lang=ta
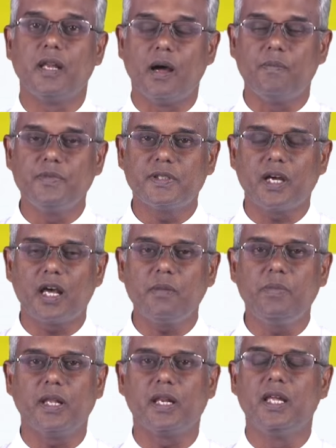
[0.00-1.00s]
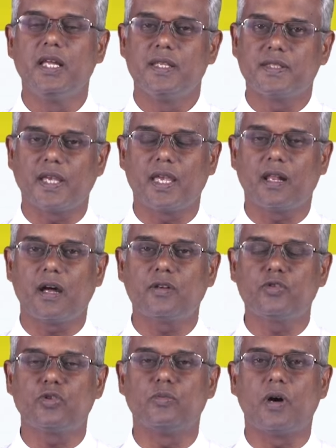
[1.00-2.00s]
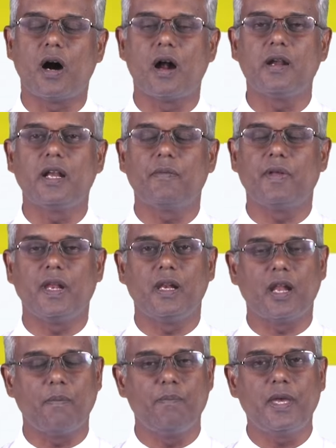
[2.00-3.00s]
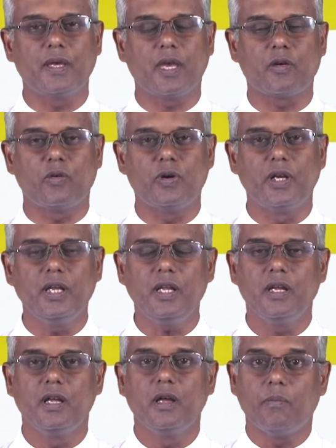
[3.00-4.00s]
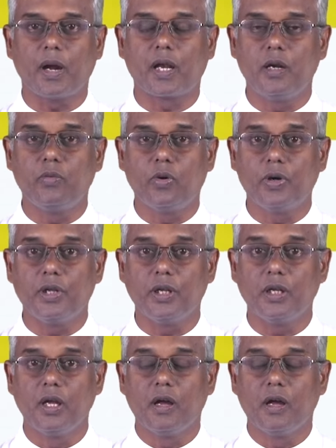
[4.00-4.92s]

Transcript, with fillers: நம் சார்பில் செயலாற்றும் ஆண்டவரில் நம்பிக்கை கொண்டு மகிழ்வோடு